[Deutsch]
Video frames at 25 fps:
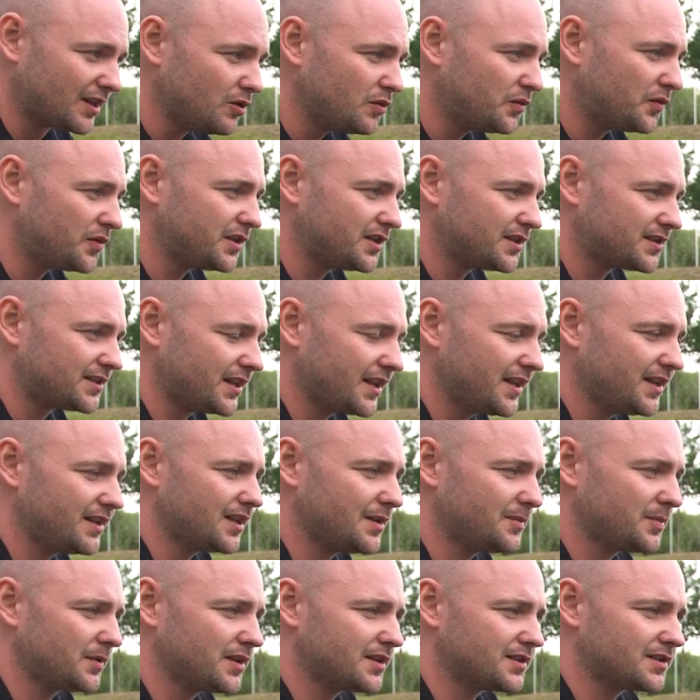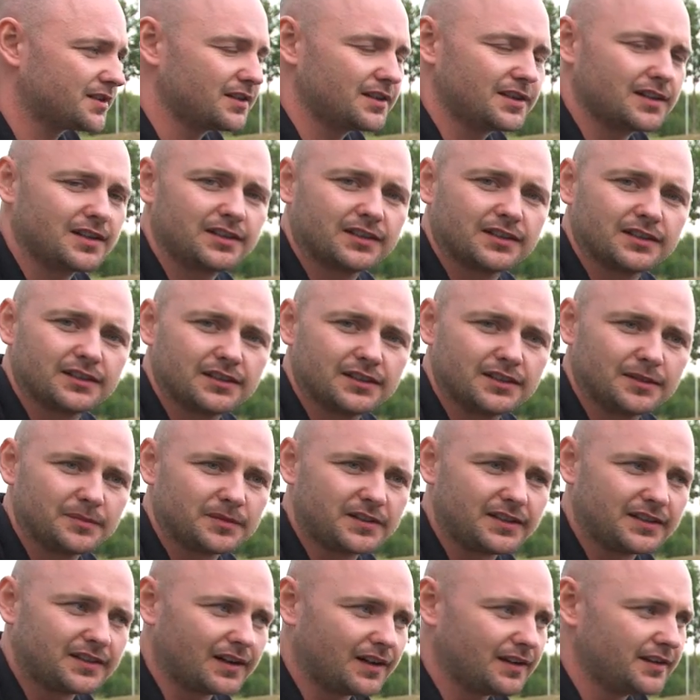auch für die Serien-Abgasanlage
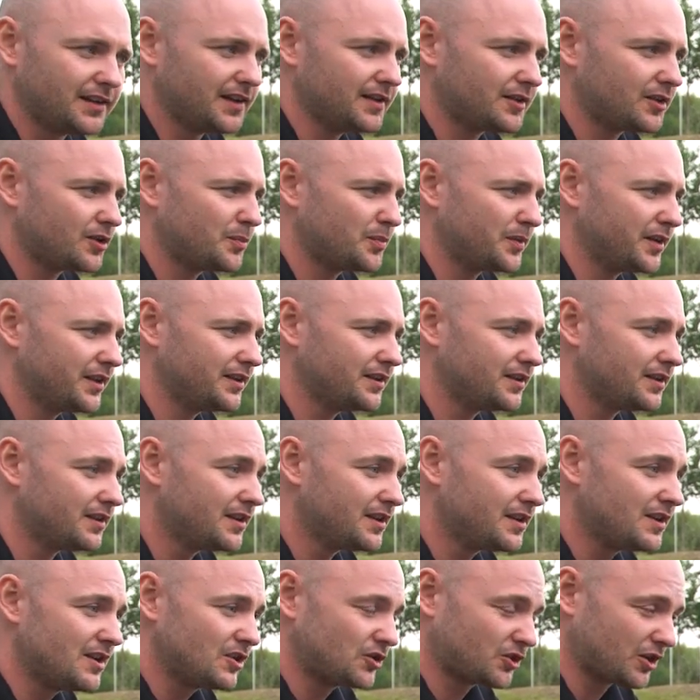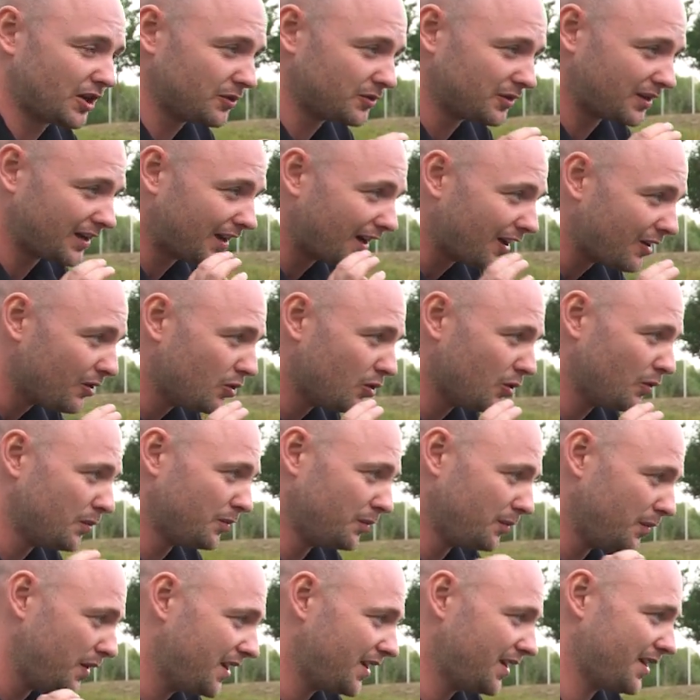ähm, titan -Blenden. Schauen auch
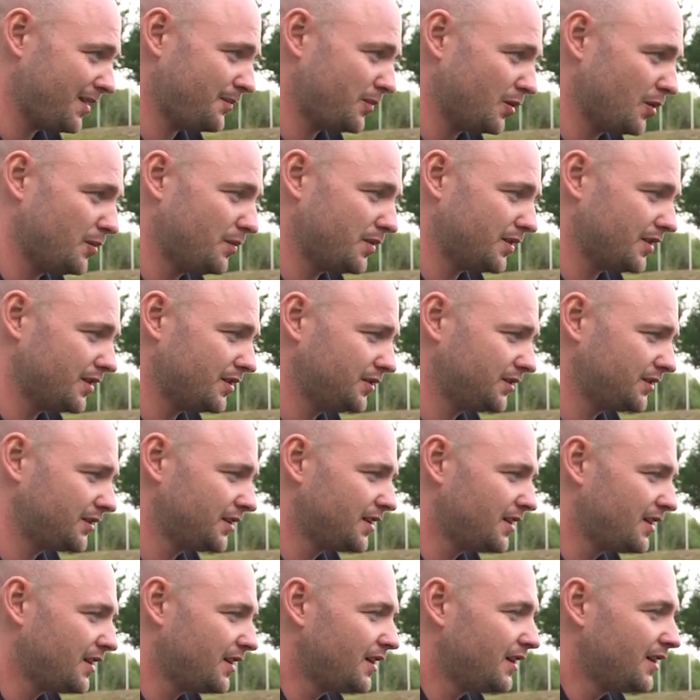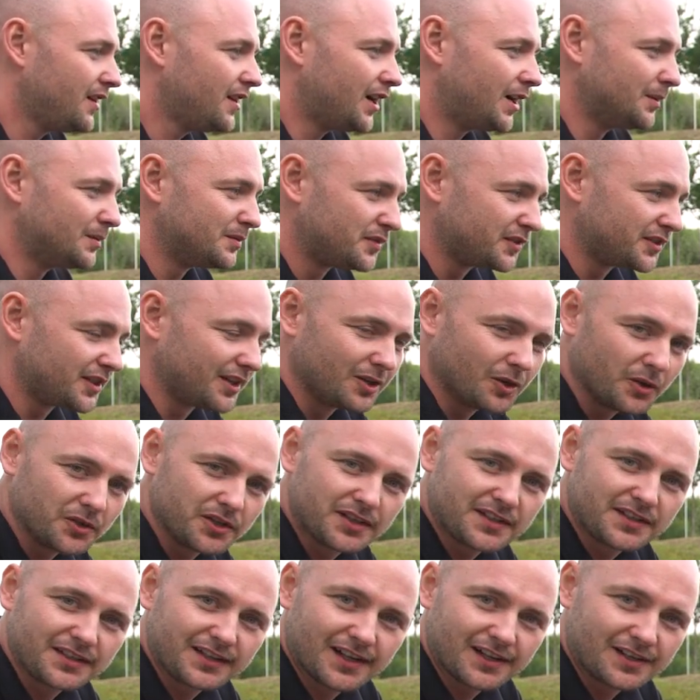mega Bombe aus. Aber für die
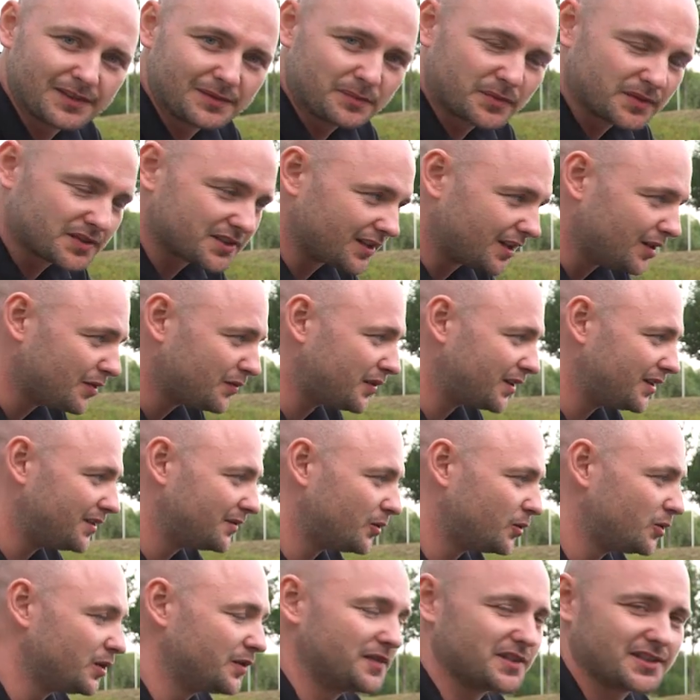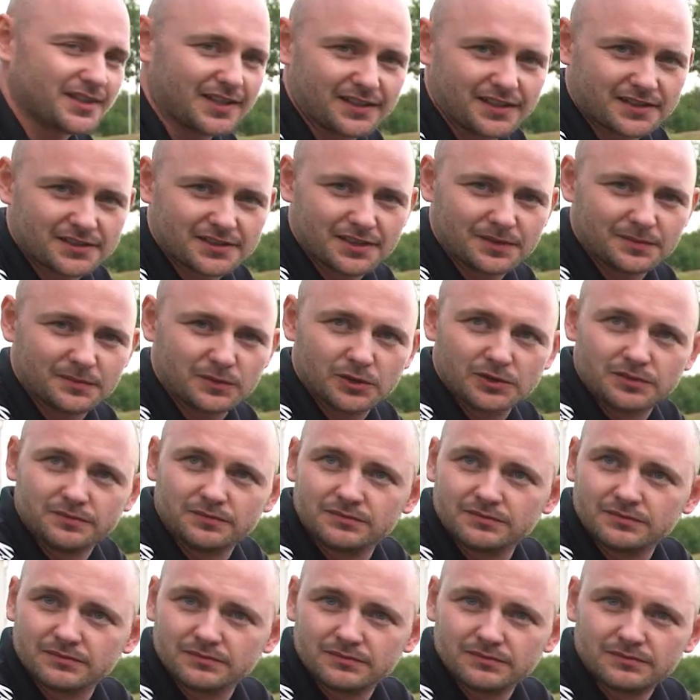Leute, die halt ein bisschen auffallen wollen und was anderes haben
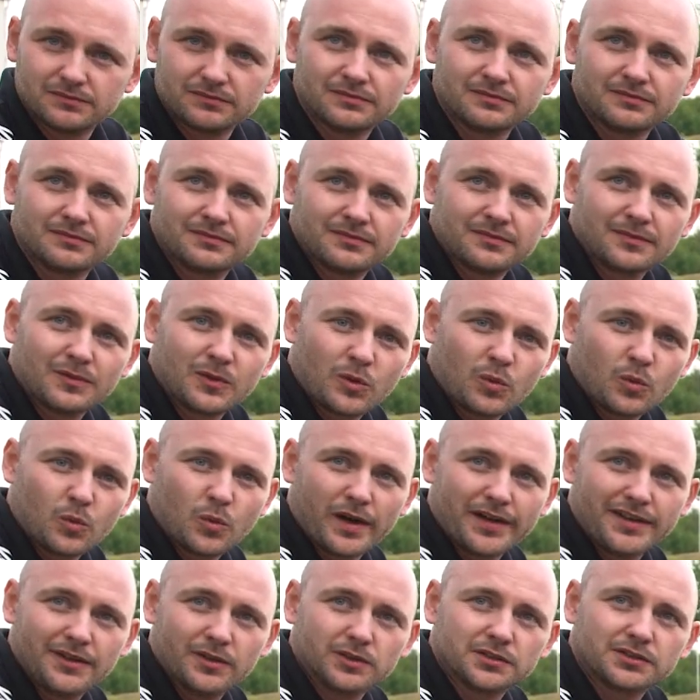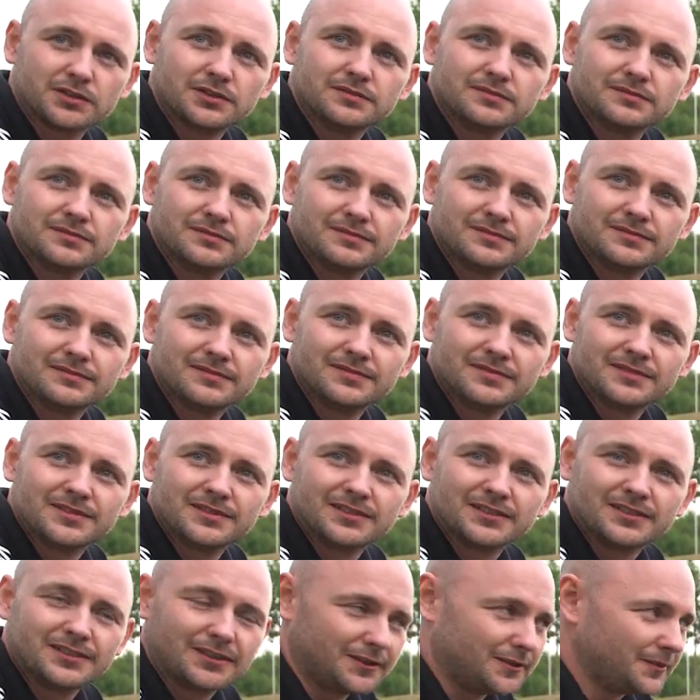wollen, why not?
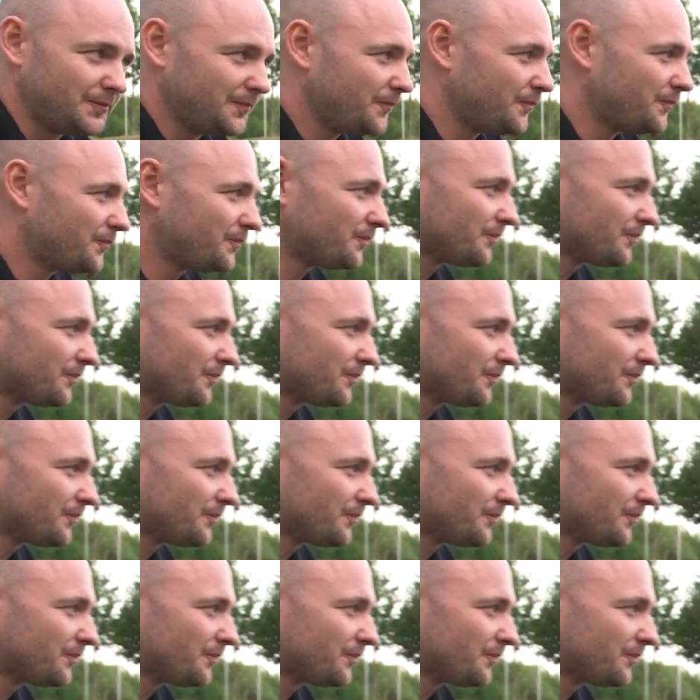Ja. Ich